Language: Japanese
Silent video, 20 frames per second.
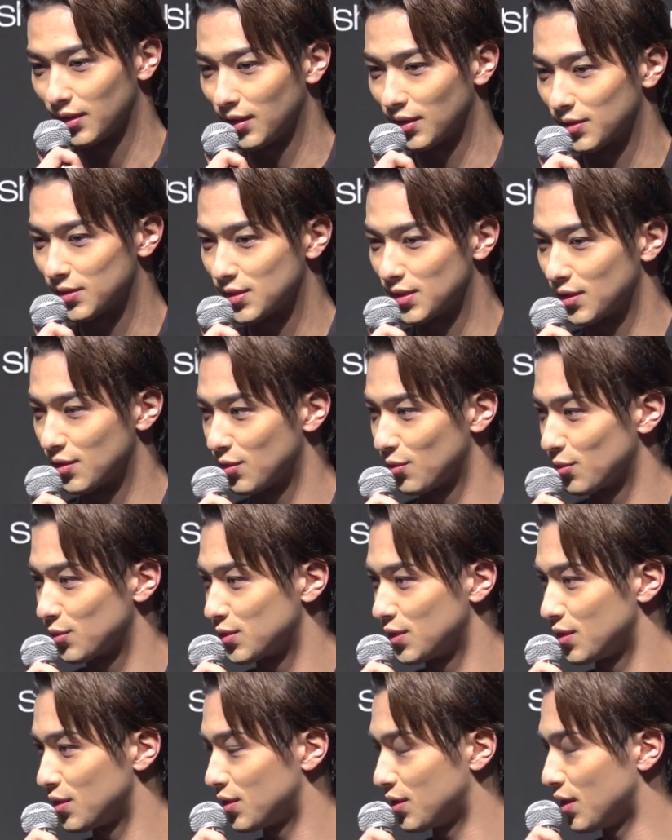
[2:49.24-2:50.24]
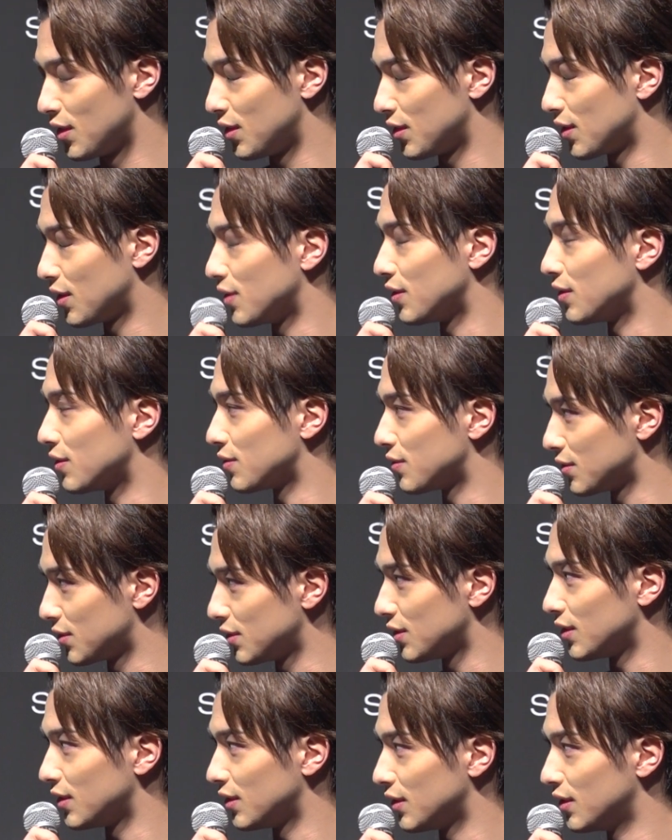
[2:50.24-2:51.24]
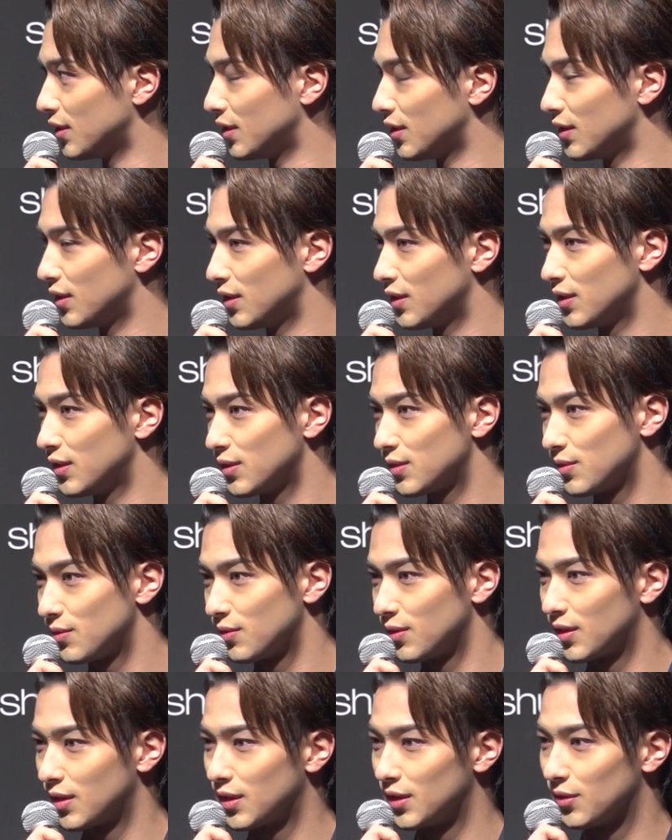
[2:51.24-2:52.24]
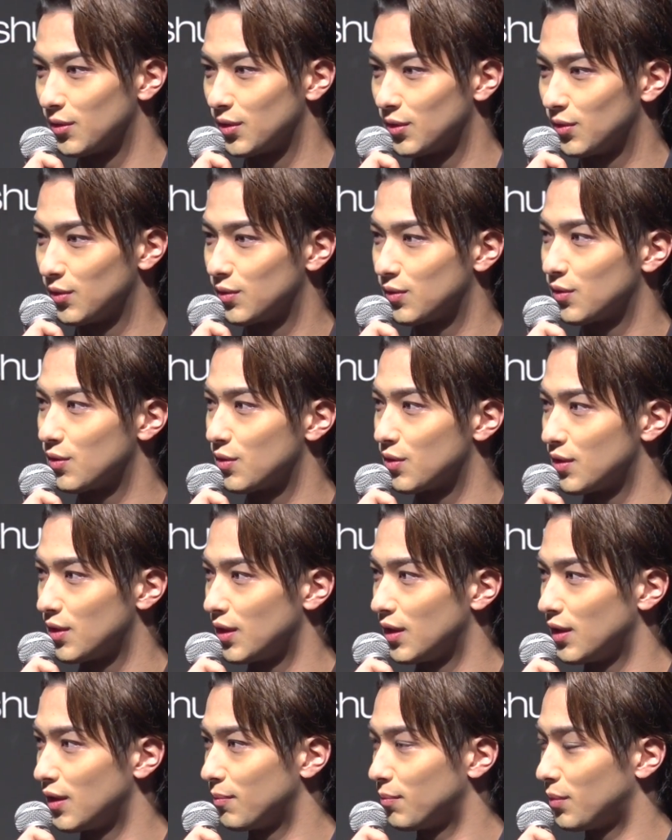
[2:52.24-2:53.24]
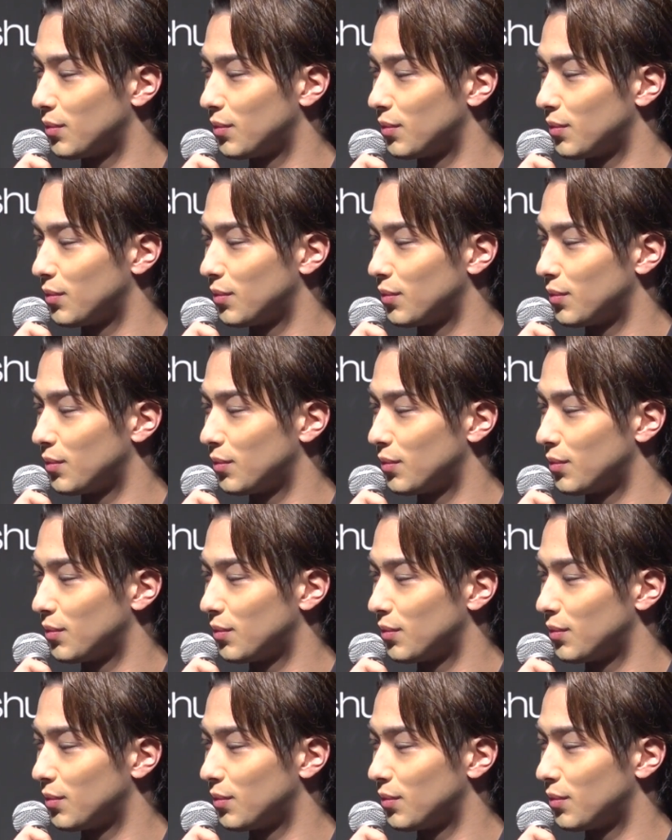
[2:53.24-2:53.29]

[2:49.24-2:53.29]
たくさん挑戦していきたいですし、その中の一つとしてやっ